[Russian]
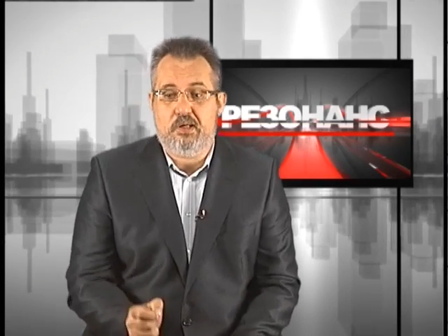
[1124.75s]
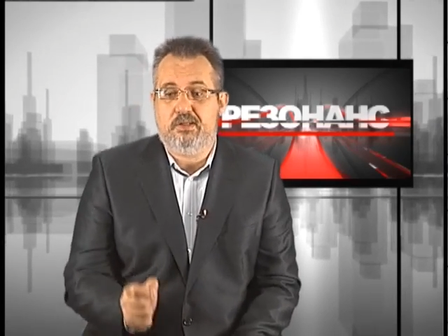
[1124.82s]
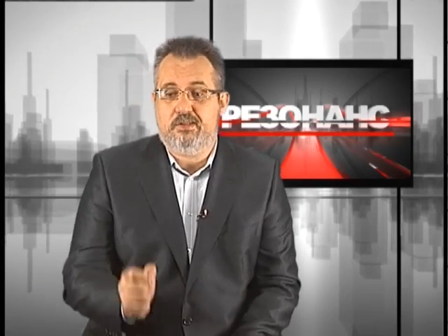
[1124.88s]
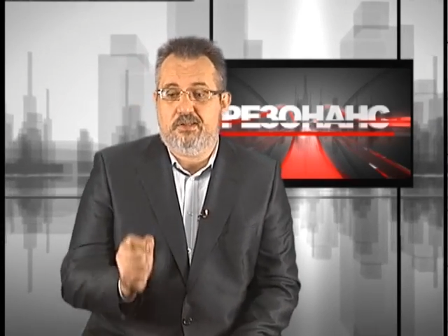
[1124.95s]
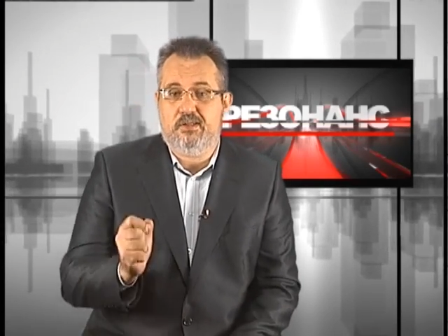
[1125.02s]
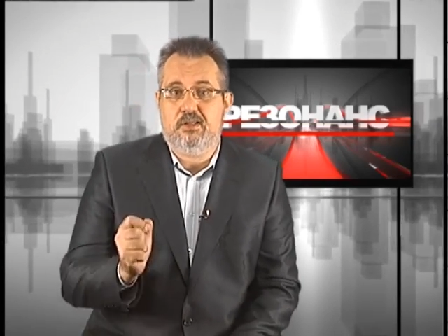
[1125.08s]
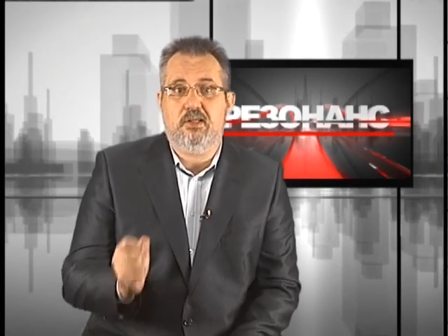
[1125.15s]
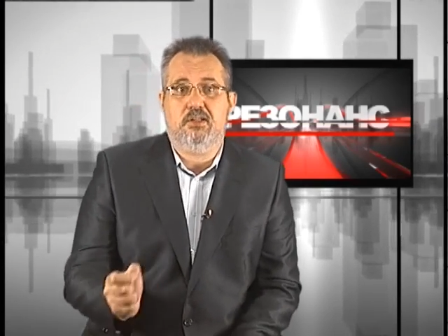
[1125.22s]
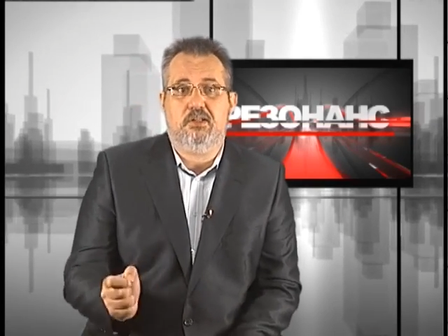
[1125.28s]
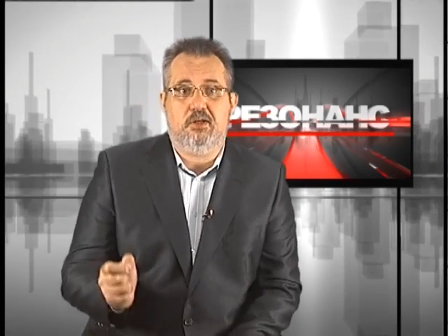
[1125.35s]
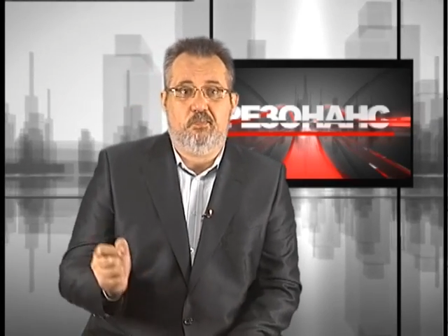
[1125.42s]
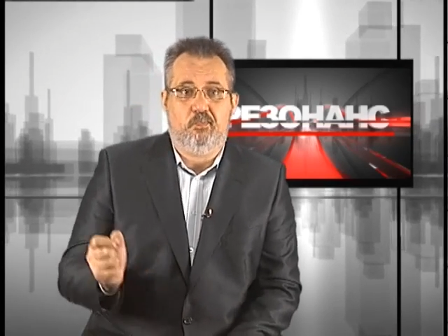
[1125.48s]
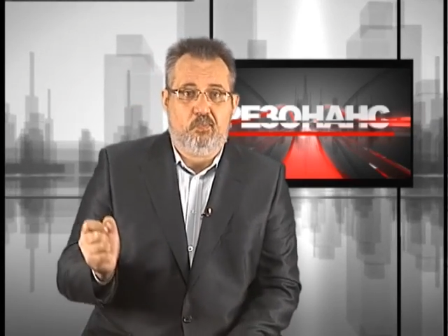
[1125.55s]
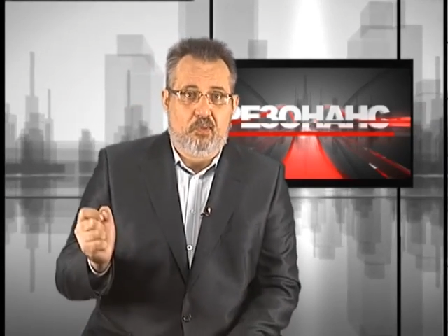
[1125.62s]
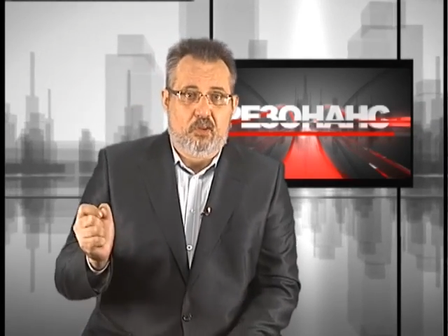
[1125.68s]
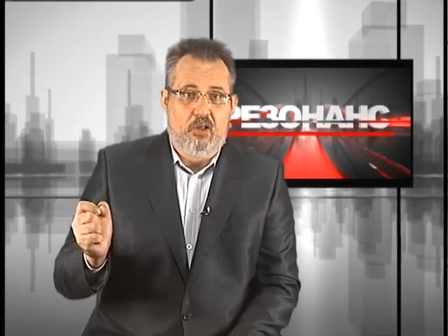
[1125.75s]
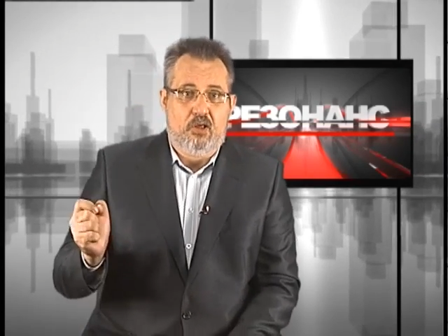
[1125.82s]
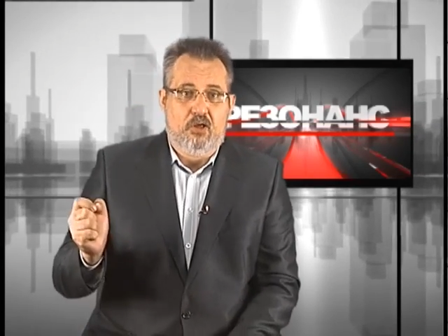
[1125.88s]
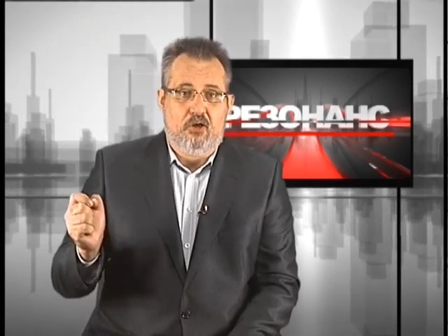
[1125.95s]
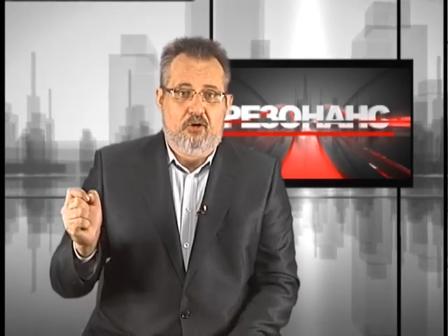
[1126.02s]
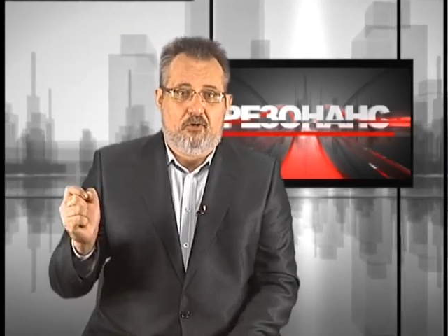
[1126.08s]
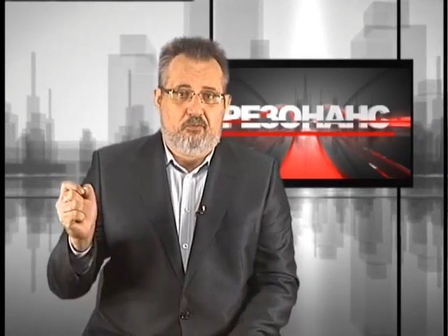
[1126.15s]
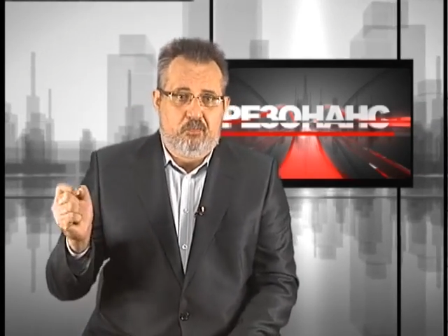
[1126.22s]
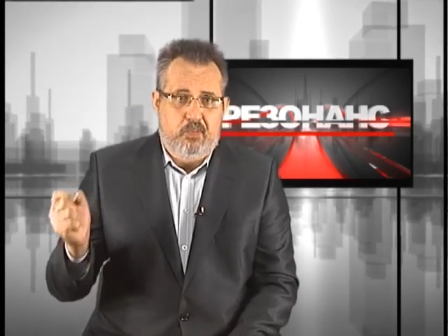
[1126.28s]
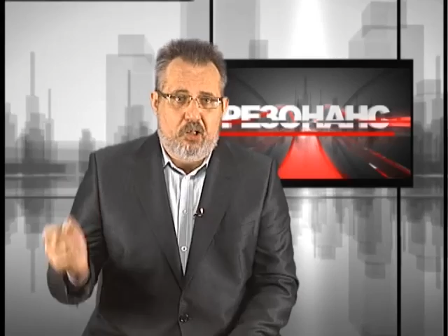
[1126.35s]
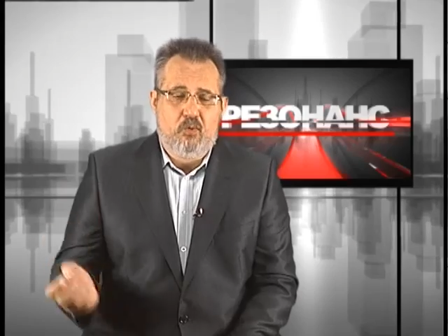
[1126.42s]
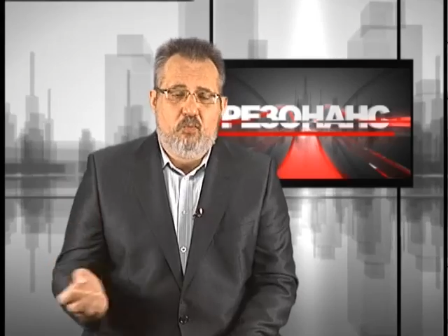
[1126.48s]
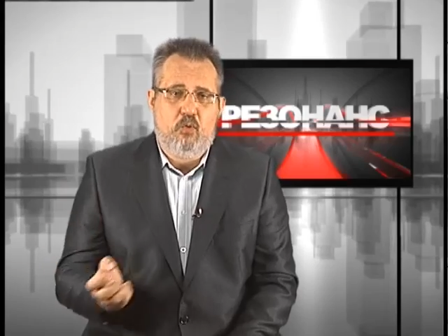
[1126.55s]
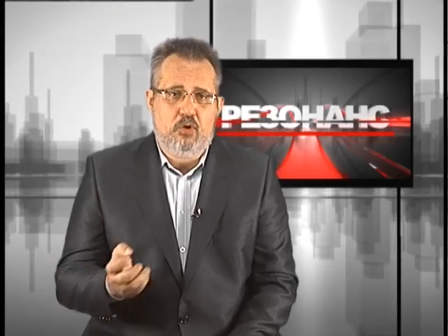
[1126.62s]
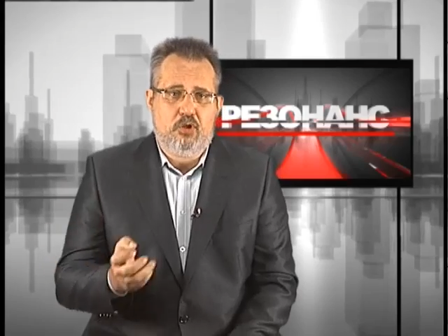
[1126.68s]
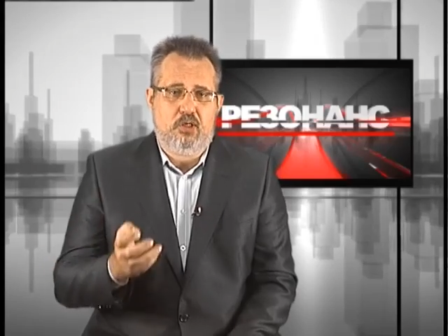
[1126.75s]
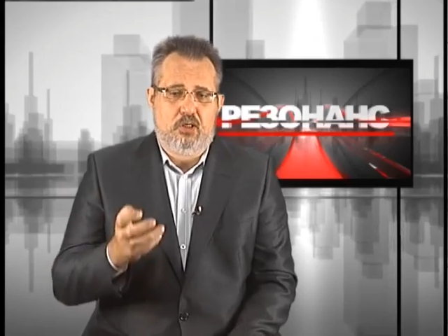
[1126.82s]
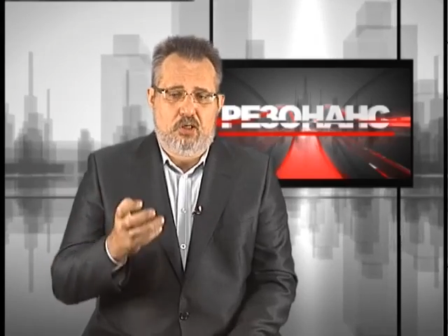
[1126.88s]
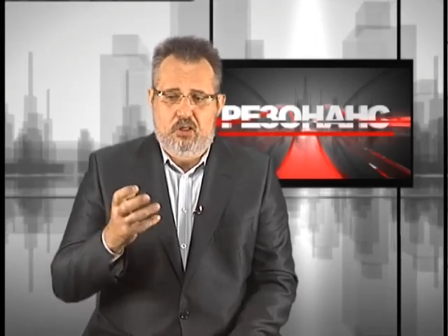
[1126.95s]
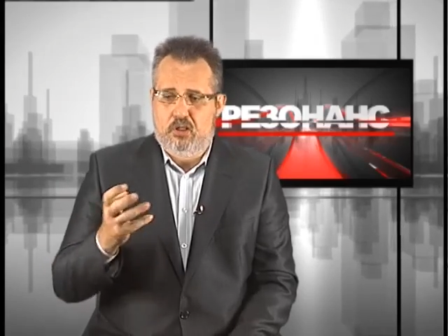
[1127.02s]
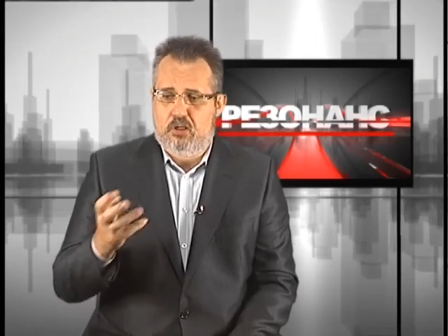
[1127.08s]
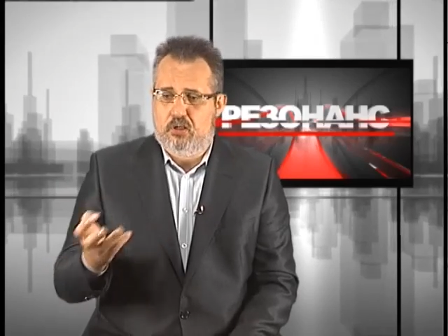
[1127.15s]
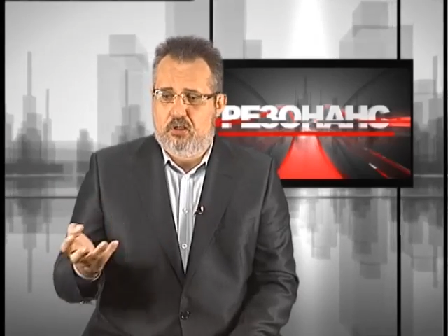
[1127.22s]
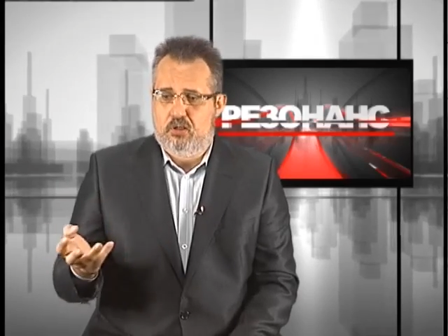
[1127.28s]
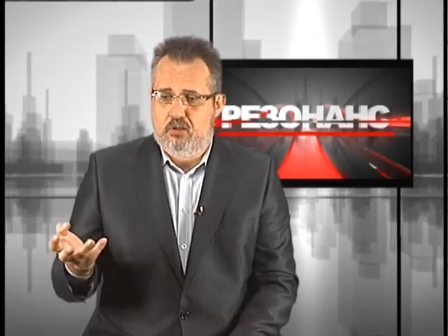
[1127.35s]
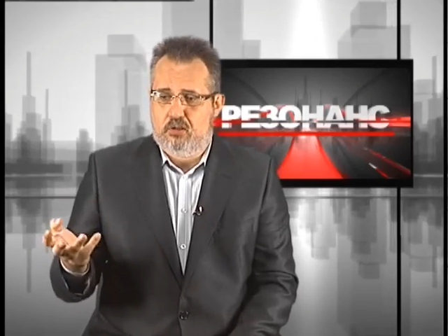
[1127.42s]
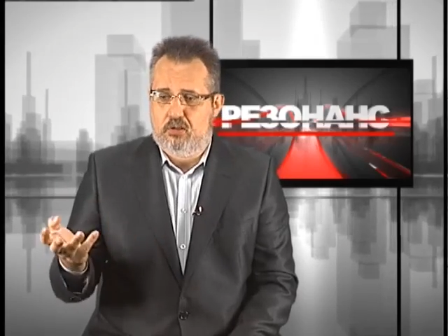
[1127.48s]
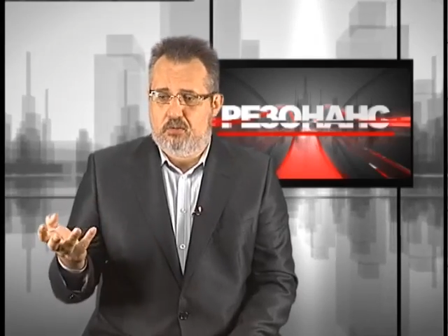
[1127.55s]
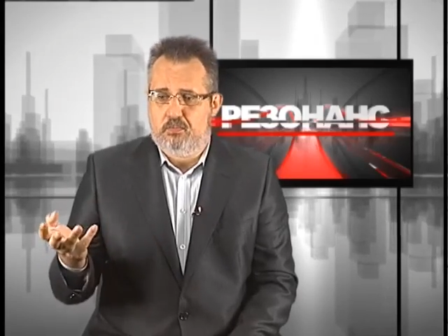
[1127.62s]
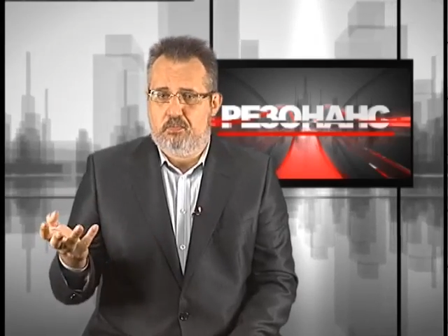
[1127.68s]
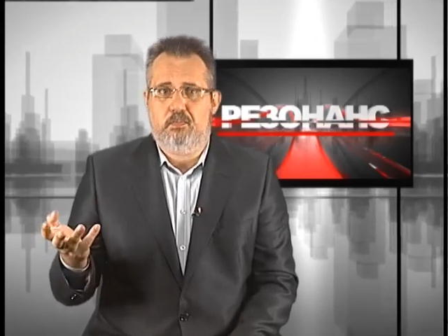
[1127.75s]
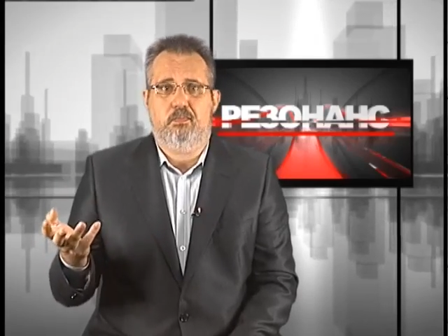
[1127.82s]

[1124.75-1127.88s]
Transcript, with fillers: И ACDC в переводе э,